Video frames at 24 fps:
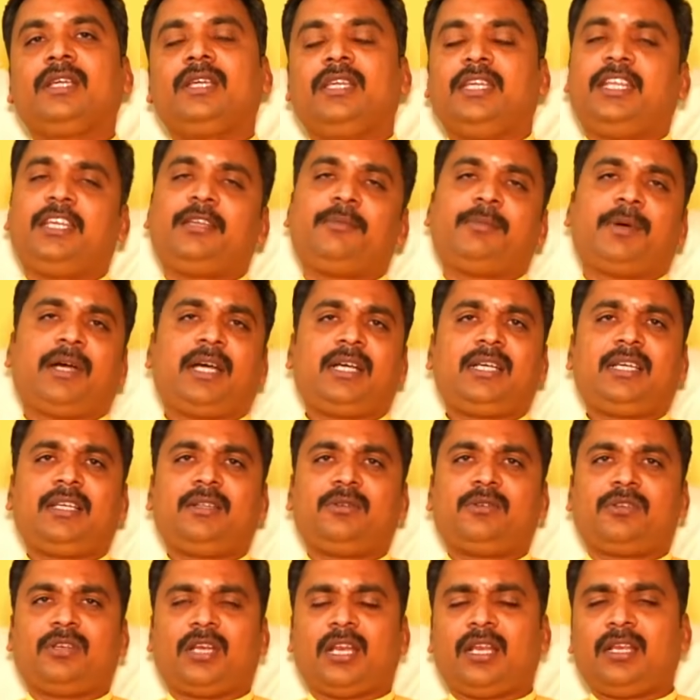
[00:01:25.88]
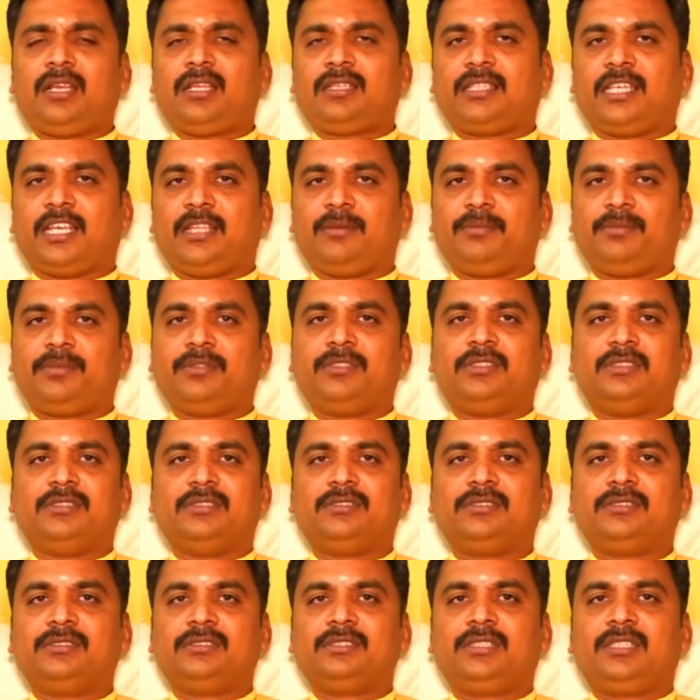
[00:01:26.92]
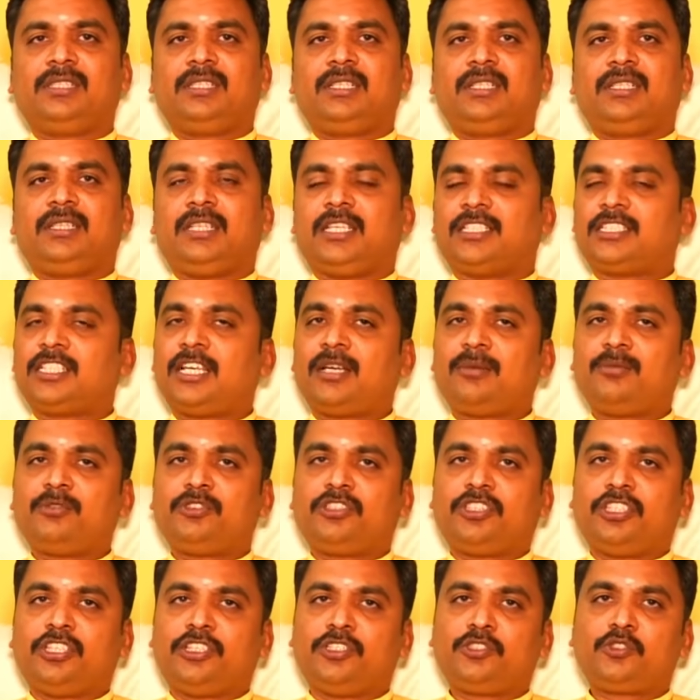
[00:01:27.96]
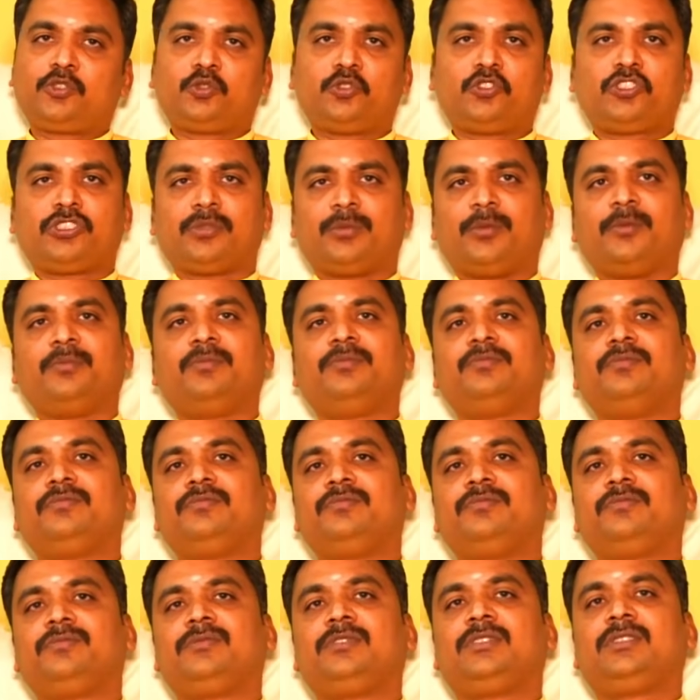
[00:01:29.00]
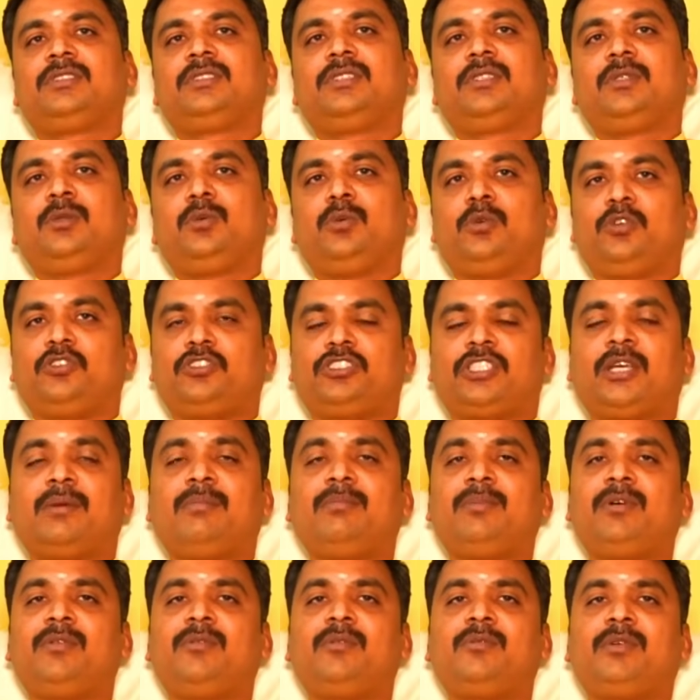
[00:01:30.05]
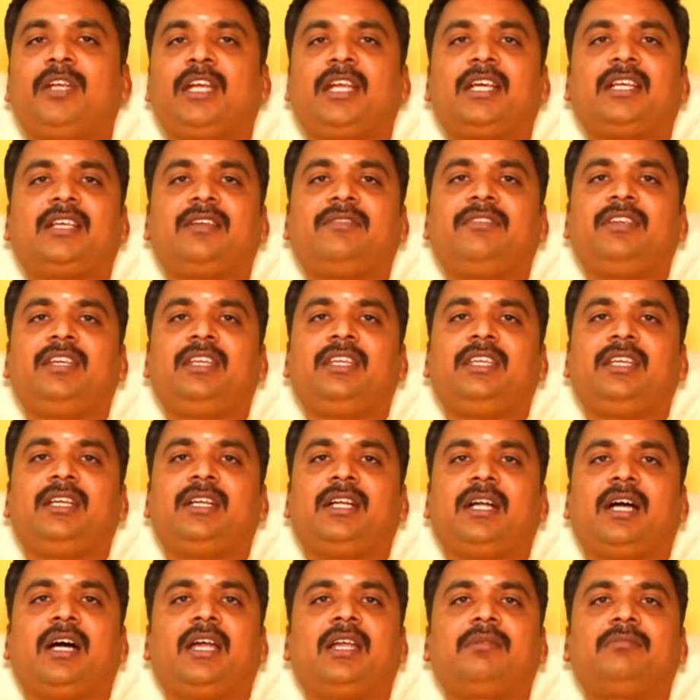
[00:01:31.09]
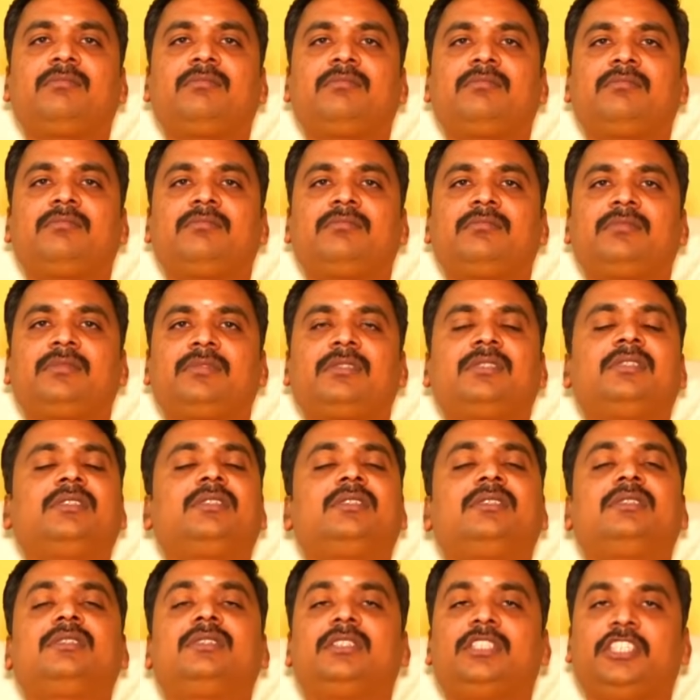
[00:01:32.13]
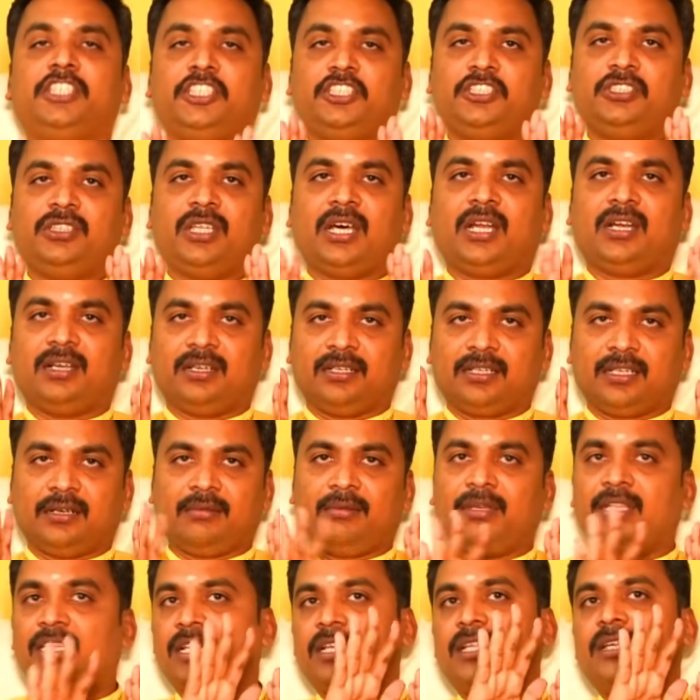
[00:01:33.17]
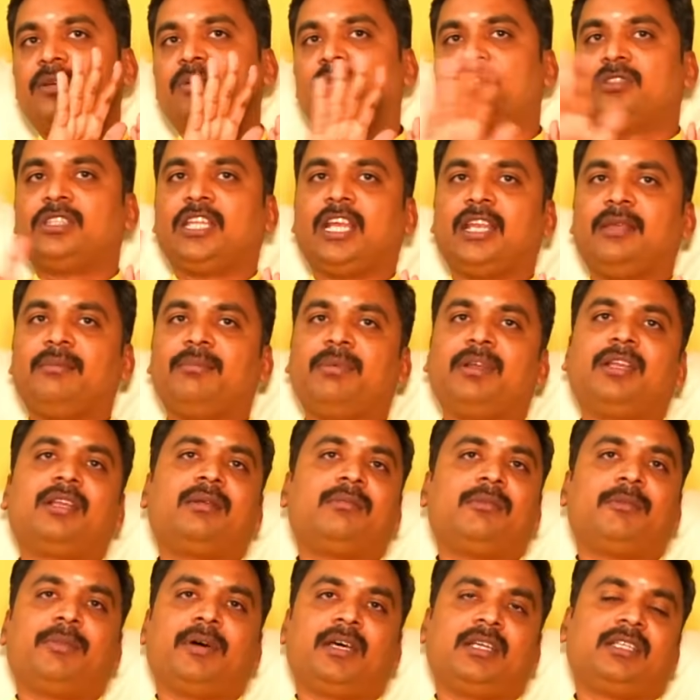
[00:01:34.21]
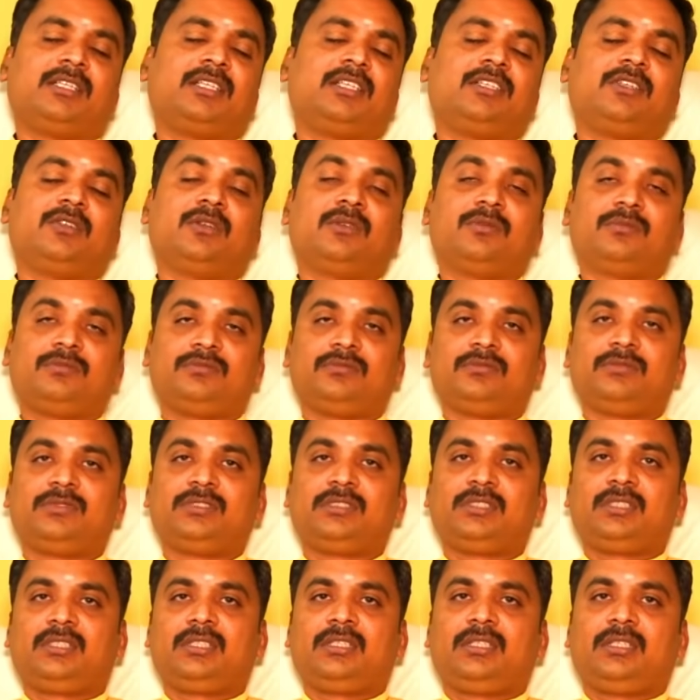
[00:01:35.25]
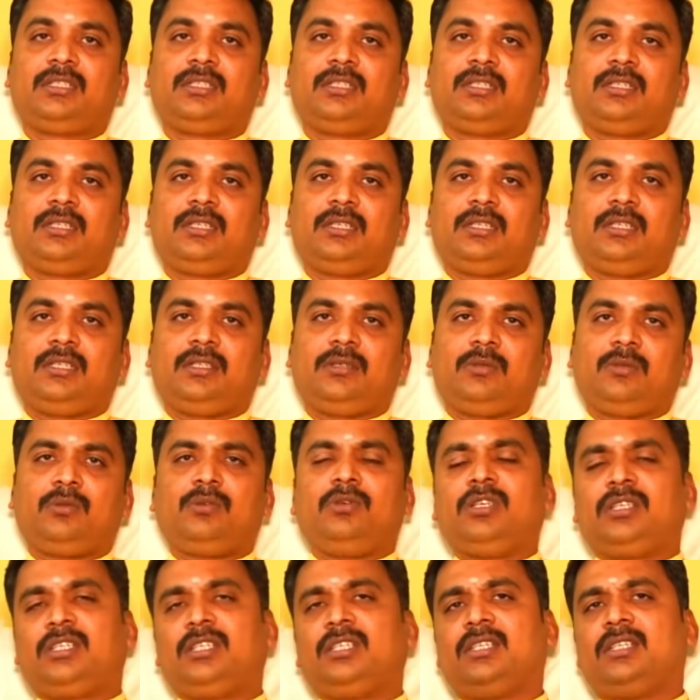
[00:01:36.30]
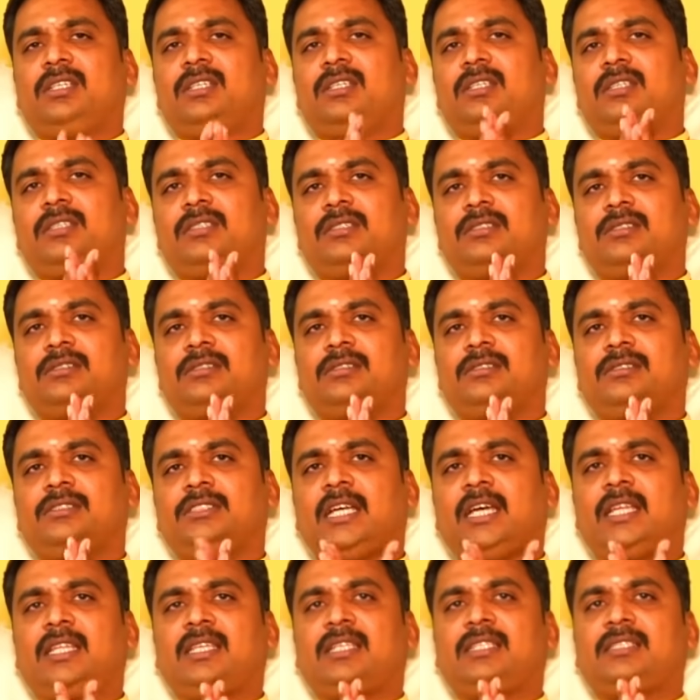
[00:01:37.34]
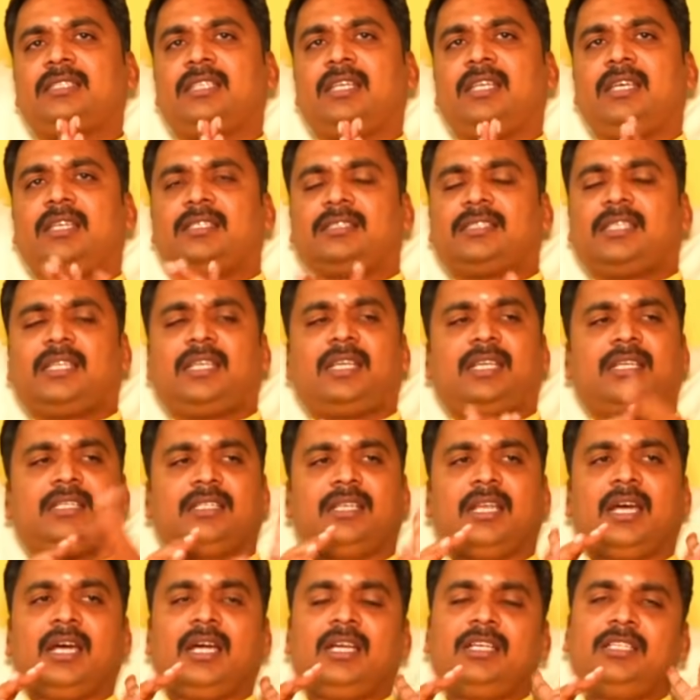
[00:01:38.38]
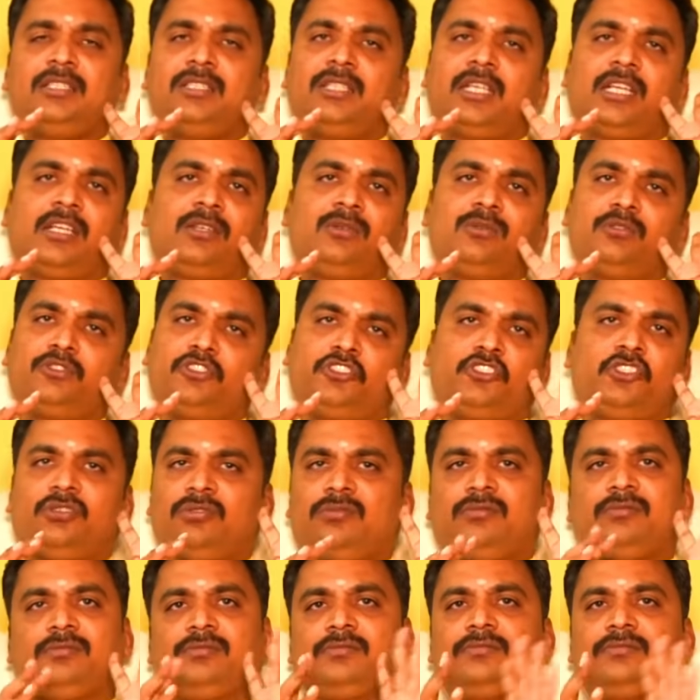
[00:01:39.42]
இன்றைக்கி பார்க்குற ஒரு நல்ல தலைப்பு தசாபுத்தியின் சூட்சமம் ஒரு சம்பவம் நடக்க வேண்டிய காலம் இதுதான் அப்படிங்கிற ஒரு தலைப்பில் நம்ம பார்க்க இருக்கிறோம் உங்களுக்கு ஜாதகத்தில் சார் எனக்கு நாலு கிரகம் உச்சம்